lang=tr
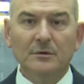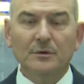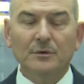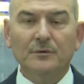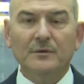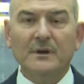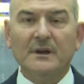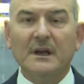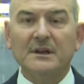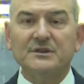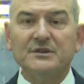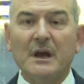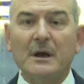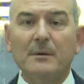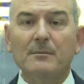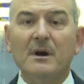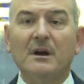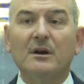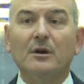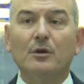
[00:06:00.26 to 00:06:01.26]
ve
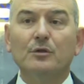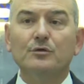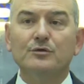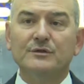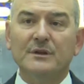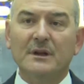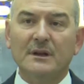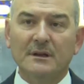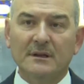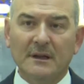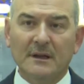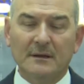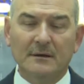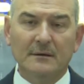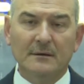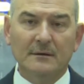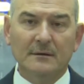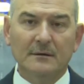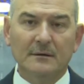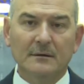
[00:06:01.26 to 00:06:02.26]
kaçak makaron üzerinden
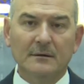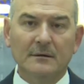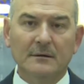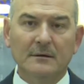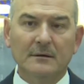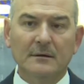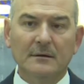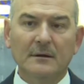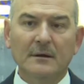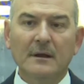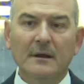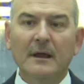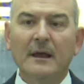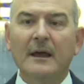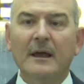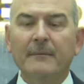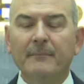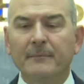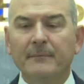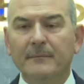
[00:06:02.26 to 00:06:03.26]

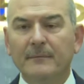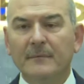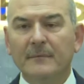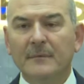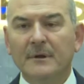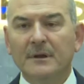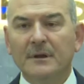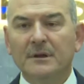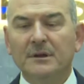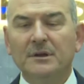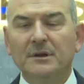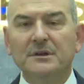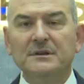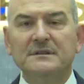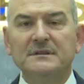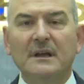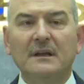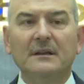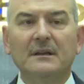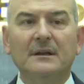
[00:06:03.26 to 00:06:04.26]
hem
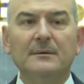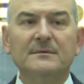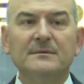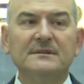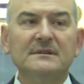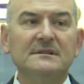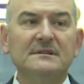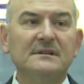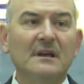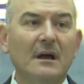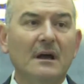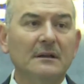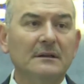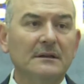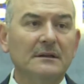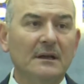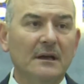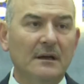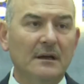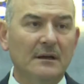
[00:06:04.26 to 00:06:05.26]
insanlarımızın
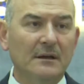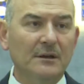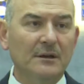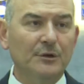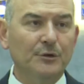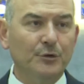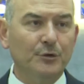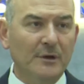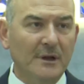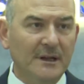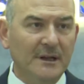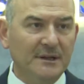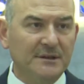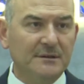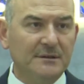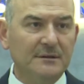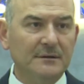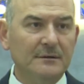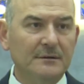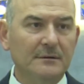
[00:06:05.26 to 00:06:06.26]
sağlığına
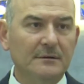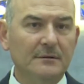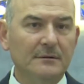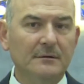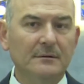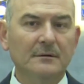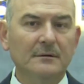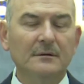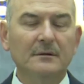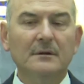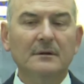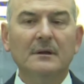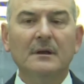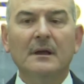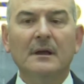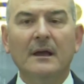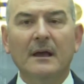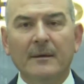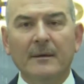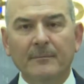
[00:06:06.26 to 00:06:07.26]
yönelik
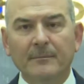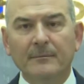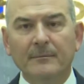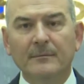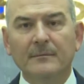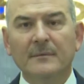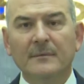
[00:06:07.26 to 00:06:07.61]
hem